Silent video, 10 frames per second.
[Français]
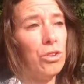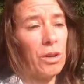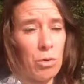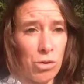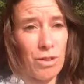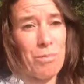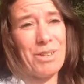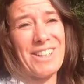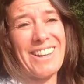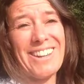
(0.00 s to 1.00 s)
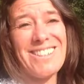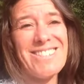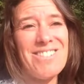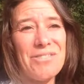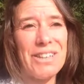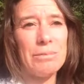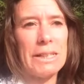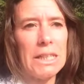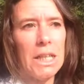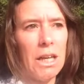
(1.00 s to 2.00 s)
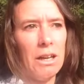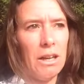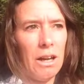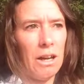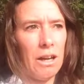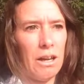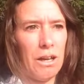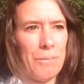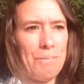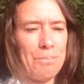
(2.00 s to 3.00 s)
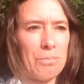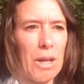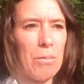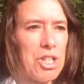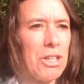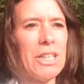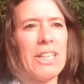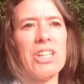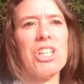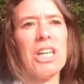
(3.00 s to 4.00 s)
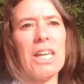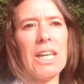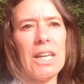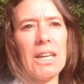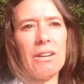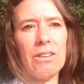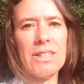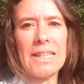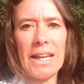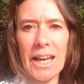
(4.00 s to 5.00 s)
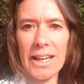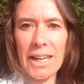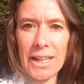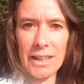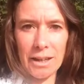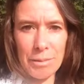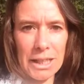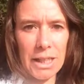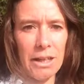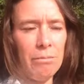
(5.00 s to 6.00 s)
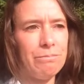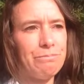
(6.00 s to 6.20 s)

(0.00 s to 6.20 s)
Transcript: à moi qu'on a posé la question en fait, mais euh, moi, j'ai une énergie qui est euh, stellaire, qui est très marquée.